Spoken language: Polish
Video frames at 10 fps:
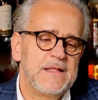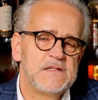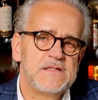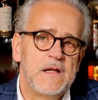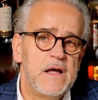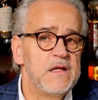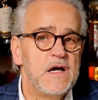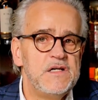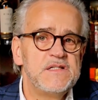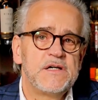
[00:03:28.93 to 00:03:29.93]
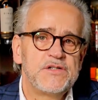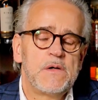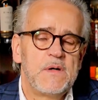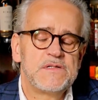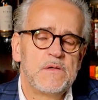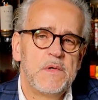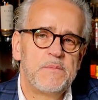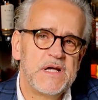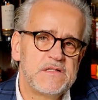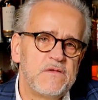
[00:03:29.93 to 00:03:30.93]
destylarnia i zaczęła sobie
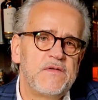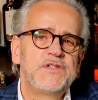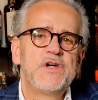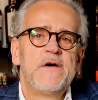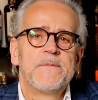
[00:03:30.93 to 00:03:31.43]
pracować.